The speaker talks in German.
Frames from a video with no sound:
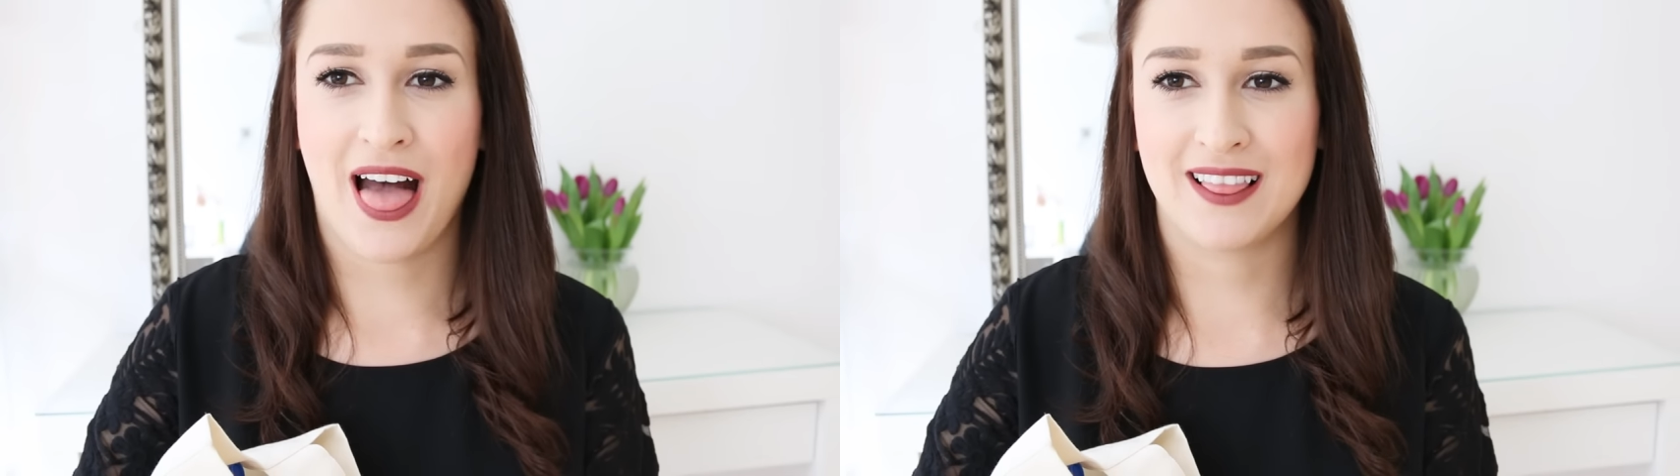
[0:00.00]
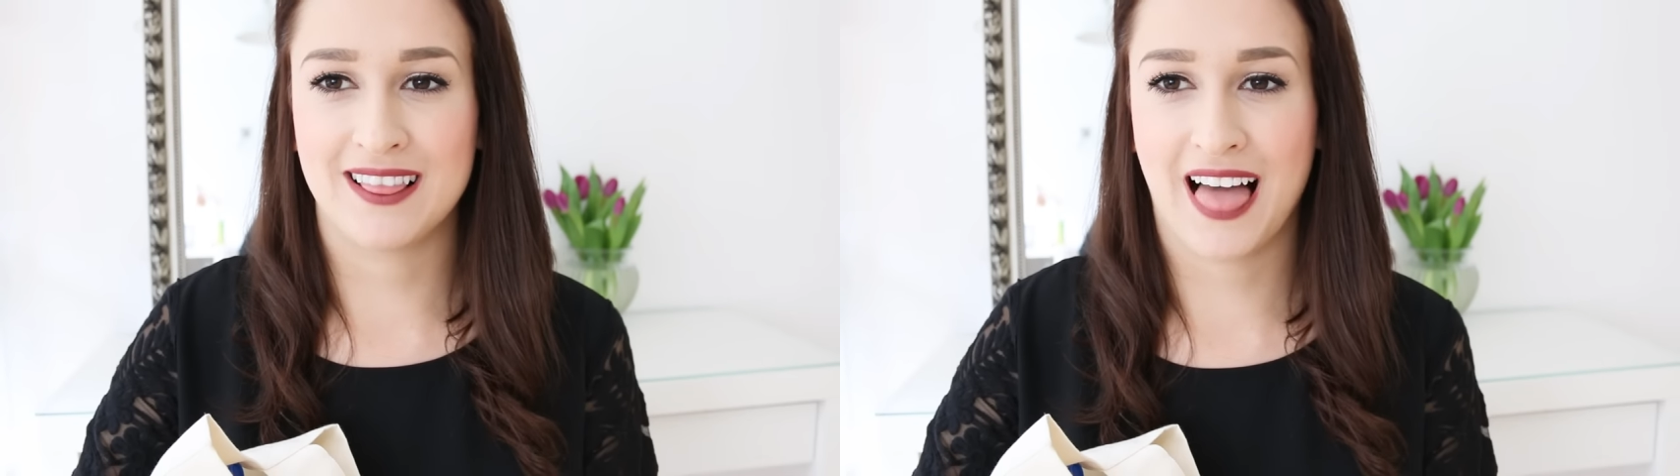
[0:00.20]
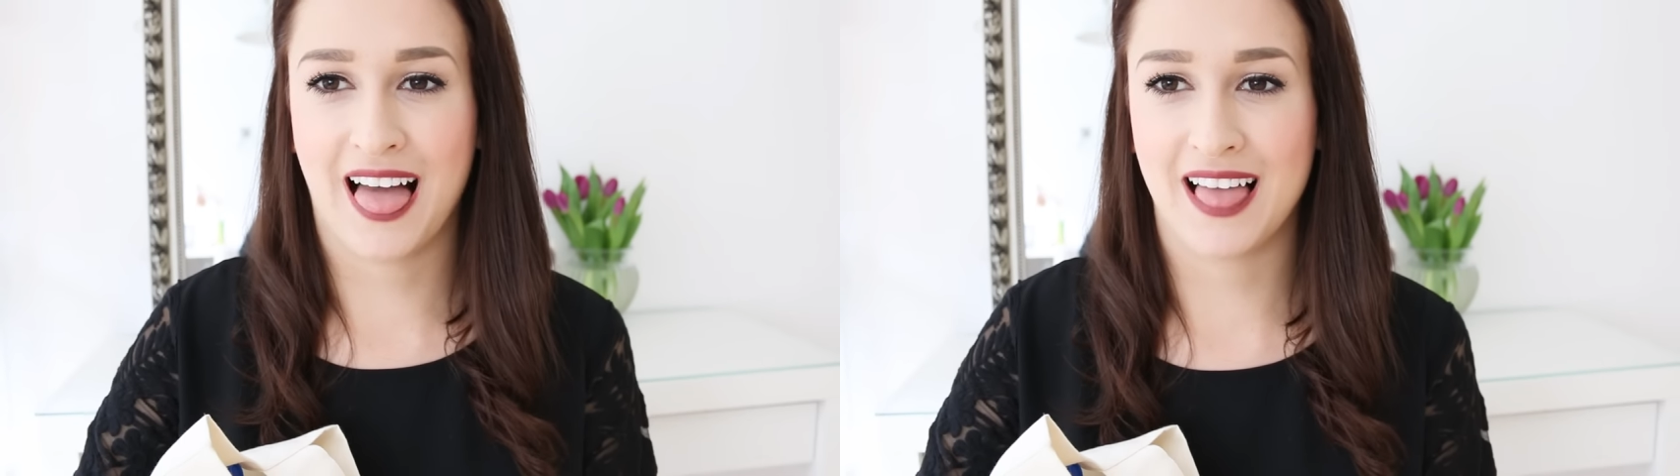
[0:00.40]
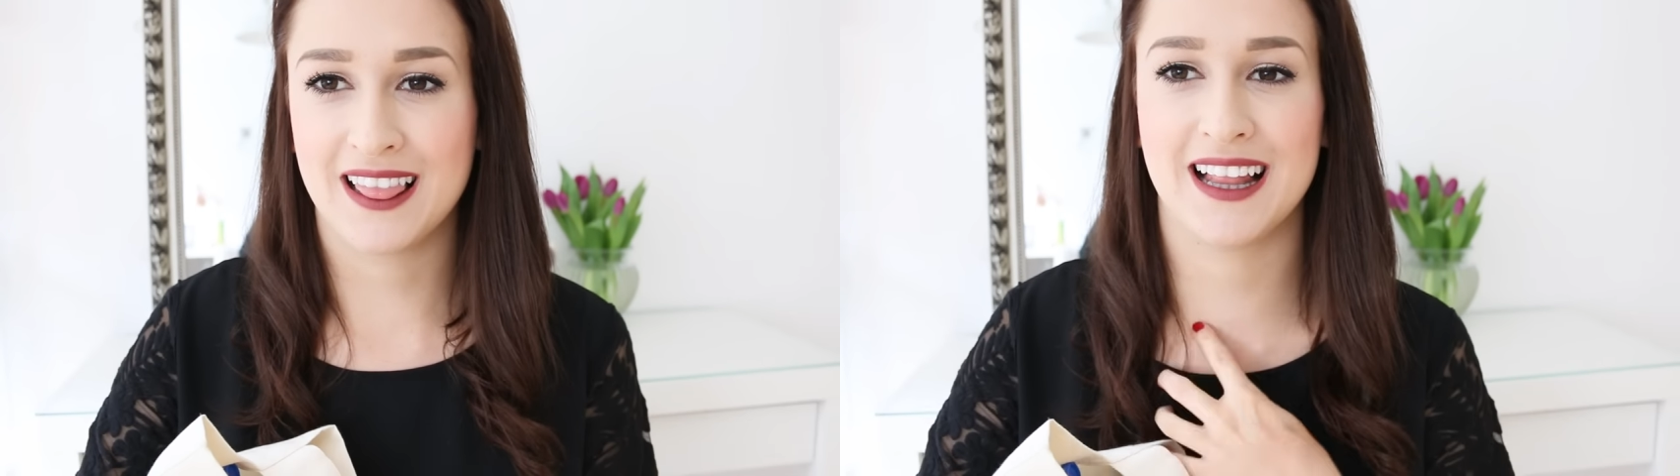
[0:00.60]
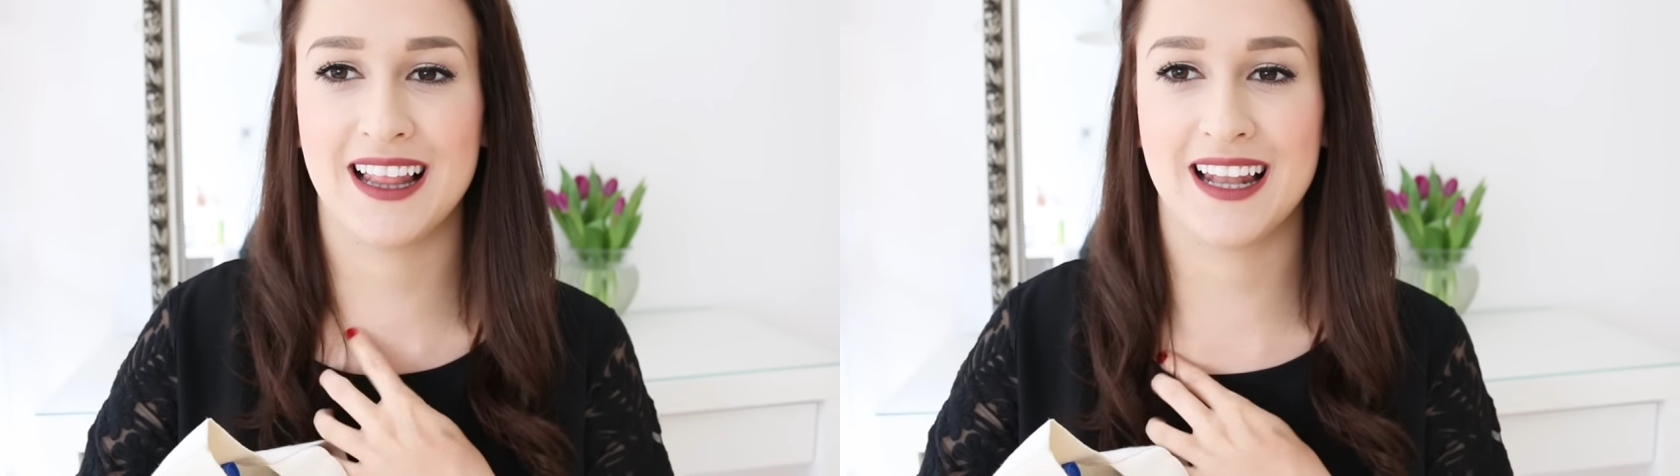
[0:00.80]

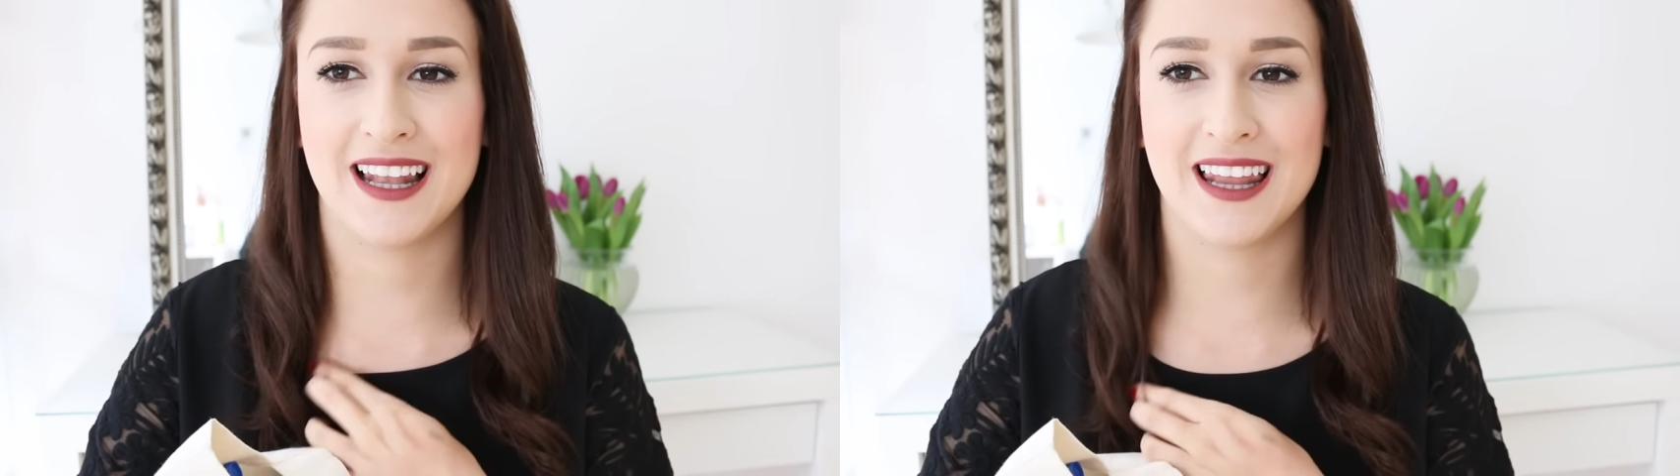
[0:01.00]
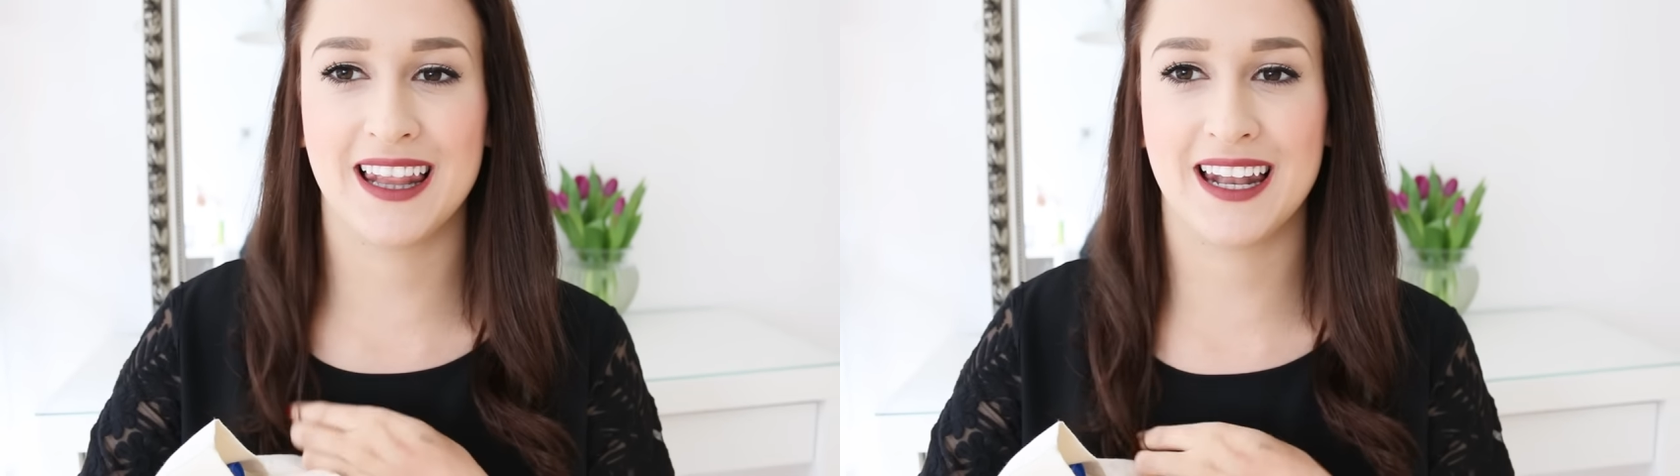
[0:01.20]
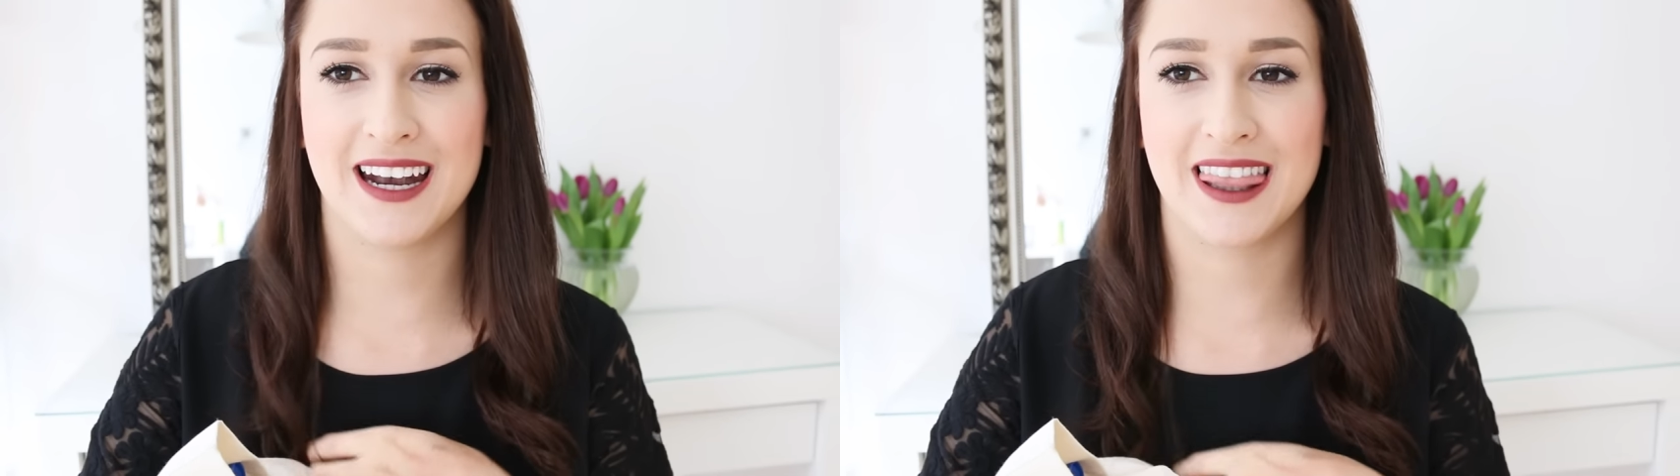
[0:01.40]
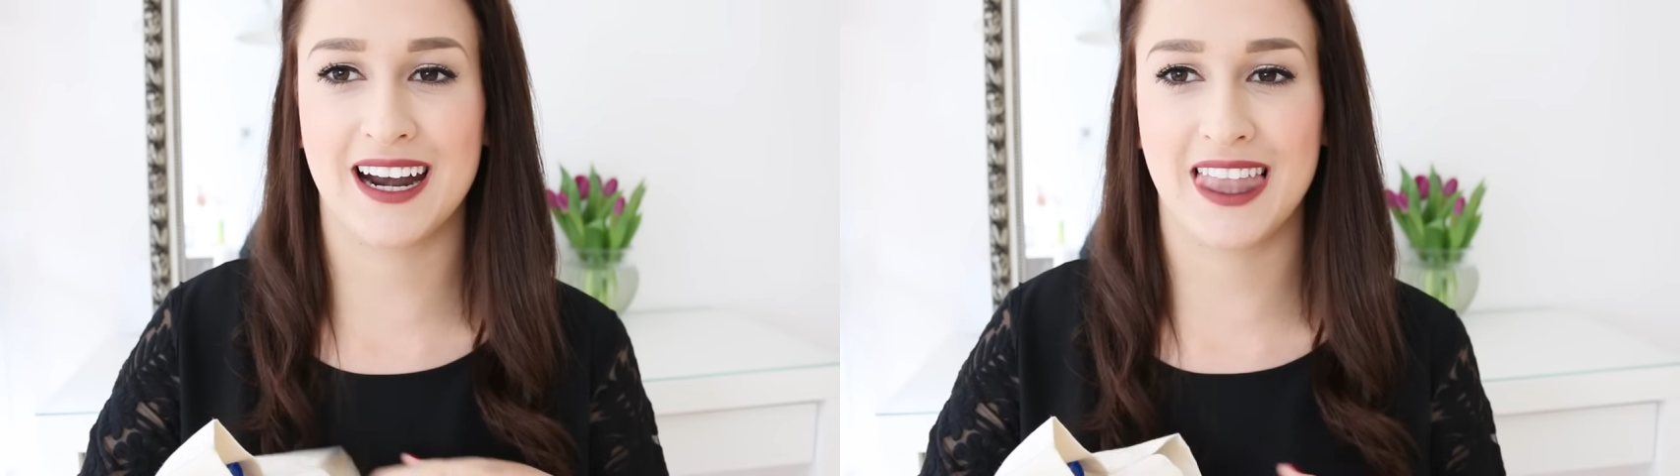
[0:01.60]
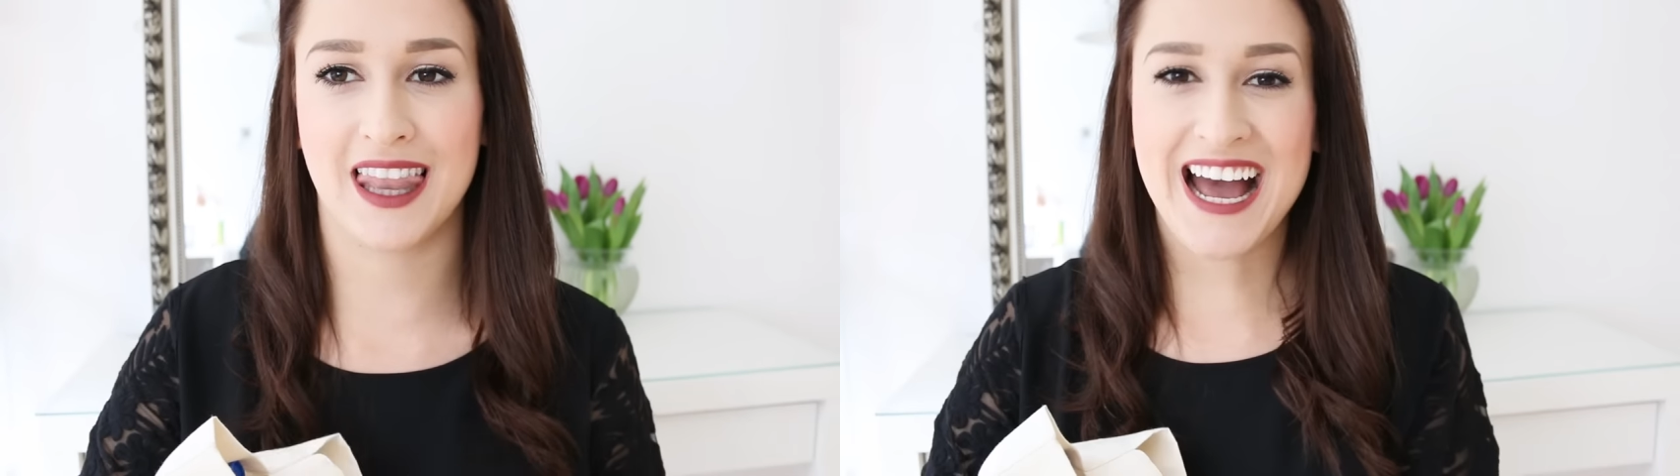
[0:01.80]

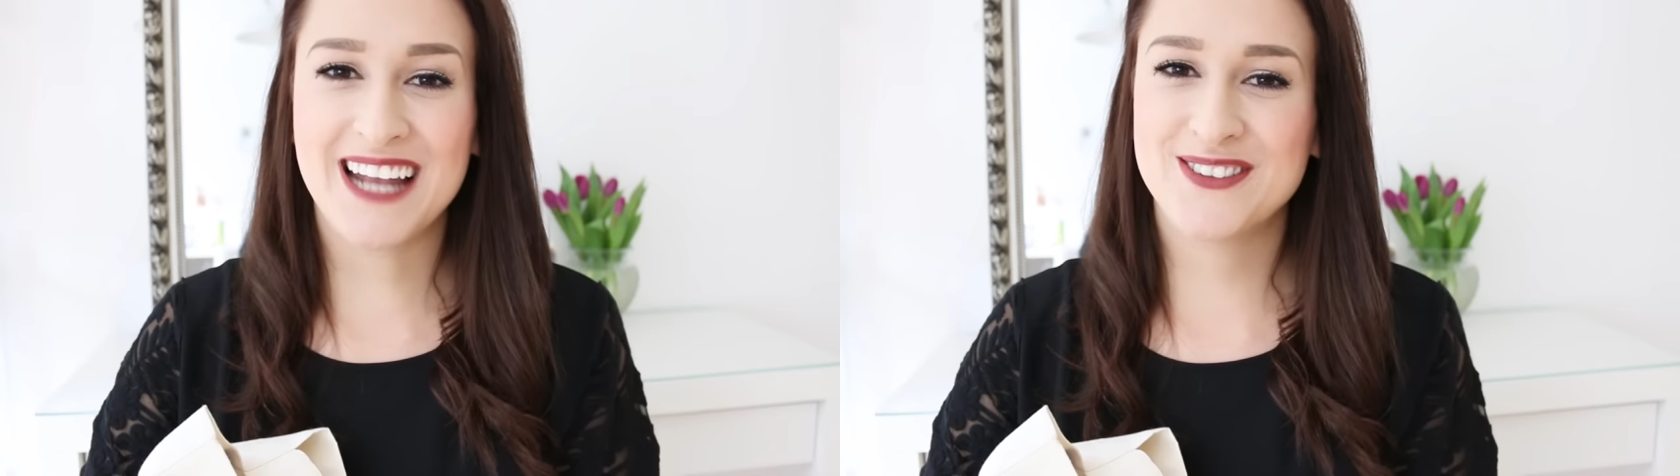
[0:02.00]
Hallo,